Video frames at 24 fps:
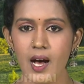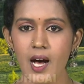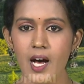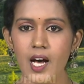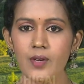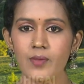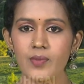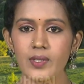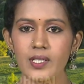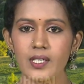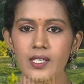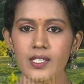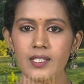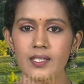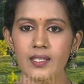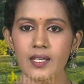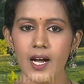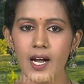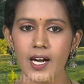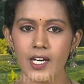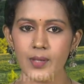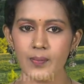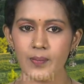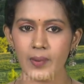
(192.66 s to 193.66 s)
ஆய்வுகளின்
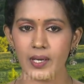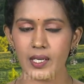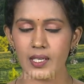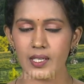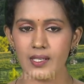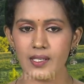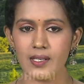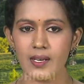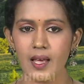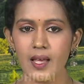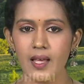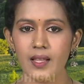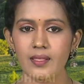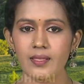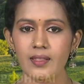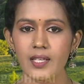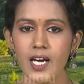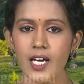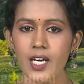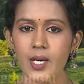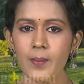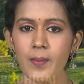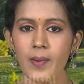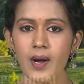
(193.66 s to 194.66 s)
அடிப்படையில்
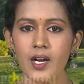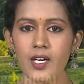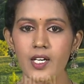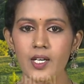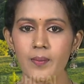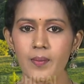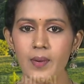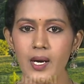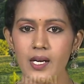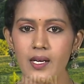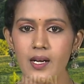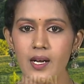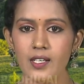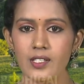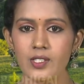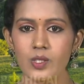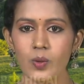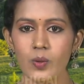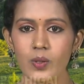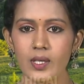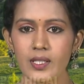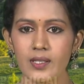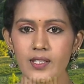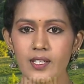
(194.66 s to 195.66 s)
தரமான
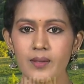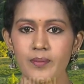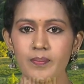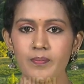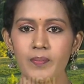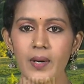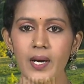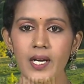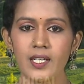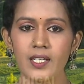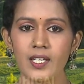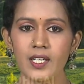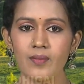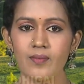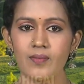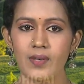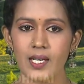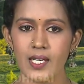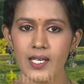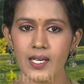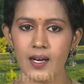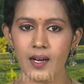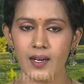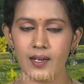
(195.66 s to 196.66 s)
மக்காசோளத்தின் பண்ணை
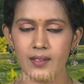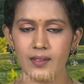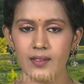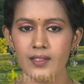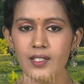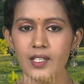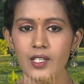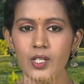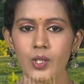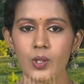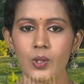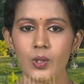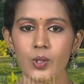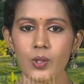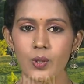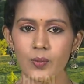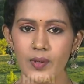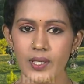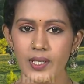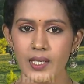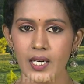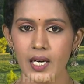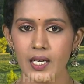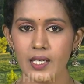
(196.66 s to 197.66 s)
விலையானது
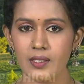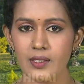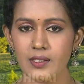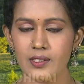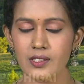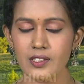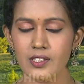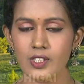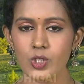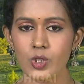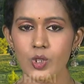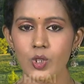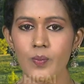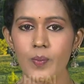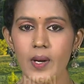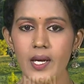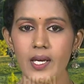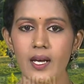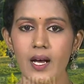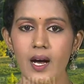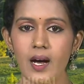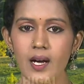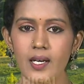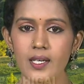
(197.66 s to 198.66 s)
குவிண்டாலுக்கு
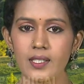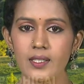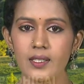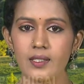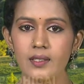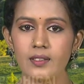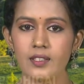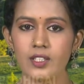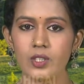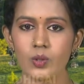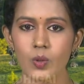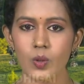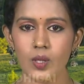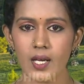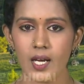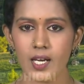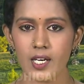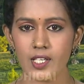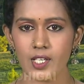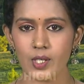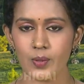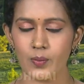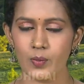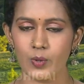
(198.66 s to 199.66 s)
ரூபாய் ஆயிரத்து
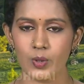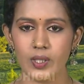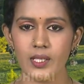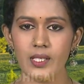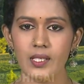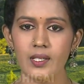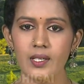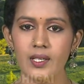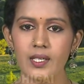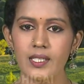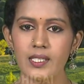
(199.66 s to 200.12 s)
தொள்ளாயிரம் முதல்